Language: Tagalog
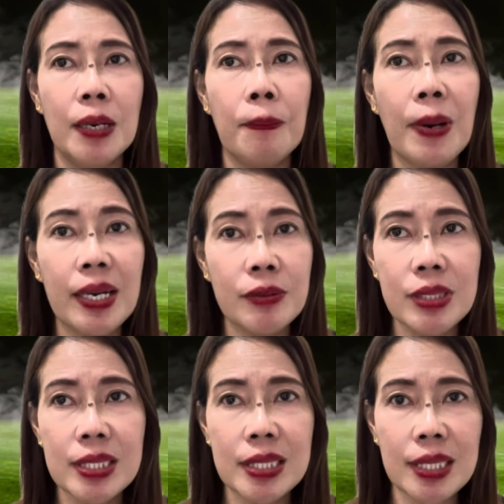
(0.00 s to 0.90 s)
Bakit ko
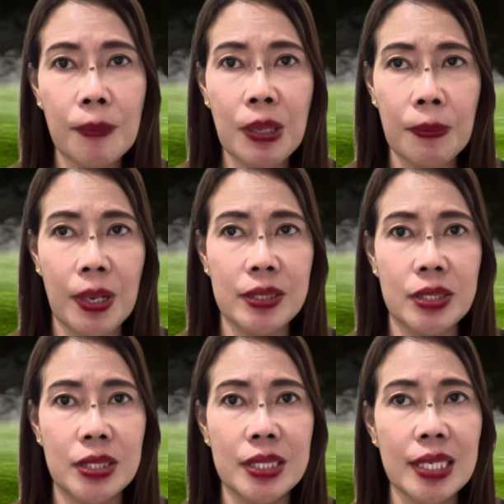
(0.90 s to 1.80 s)
nasasabing buzzers?